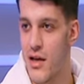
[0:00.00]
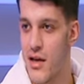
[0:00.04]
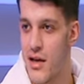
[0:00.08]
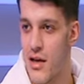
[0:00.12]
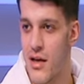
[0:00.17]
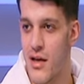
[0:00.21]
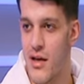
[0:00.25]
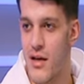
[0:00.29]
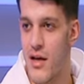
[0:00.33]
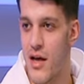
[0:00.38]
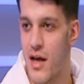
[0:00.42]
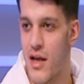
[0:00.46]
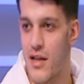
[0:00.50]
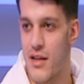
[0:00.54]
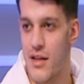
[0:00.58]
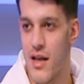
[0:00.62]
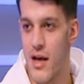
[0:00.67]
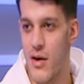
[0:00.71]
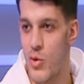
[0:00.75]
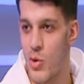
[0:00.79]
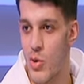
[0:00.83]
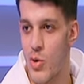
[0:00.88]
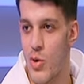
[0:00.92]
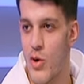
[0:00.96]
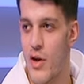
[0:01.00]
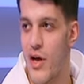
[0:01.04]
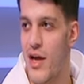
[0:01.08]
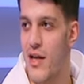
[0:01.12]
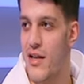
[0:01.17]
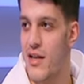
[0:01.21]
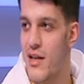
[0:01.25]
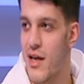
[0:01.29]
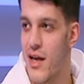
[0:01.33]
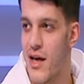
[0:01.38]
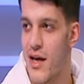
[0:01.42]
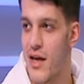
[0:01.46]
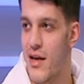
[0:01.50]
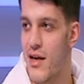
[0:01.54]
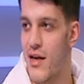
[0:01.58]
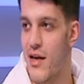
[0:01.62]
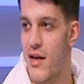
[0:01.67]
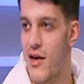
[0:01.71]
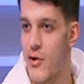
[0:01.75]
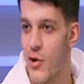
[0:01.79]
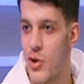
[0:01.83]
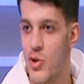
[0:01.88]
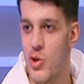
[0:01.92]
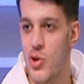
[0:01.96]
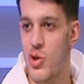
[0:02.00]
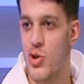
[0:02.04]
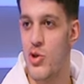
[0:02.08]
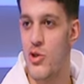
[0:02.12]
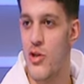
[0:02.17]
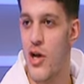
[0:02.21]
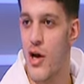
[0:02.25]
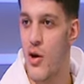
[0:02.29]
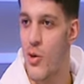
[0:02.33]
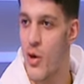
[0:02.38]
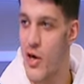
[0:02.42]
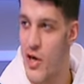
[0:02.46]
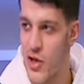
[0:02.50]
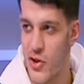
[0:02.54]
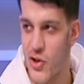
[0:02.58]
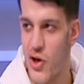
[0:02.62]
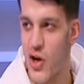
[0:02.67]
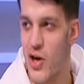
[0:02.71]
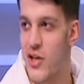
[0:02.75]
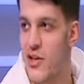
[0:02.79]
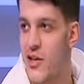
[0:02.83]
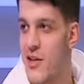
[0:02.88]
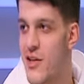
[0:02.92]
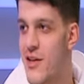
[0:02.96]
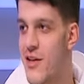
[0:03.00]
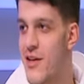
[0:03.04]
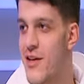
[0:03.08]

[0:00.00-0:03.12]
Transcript: آه، حتى اول كره خدتها انا رحت شطها وهي ضاعت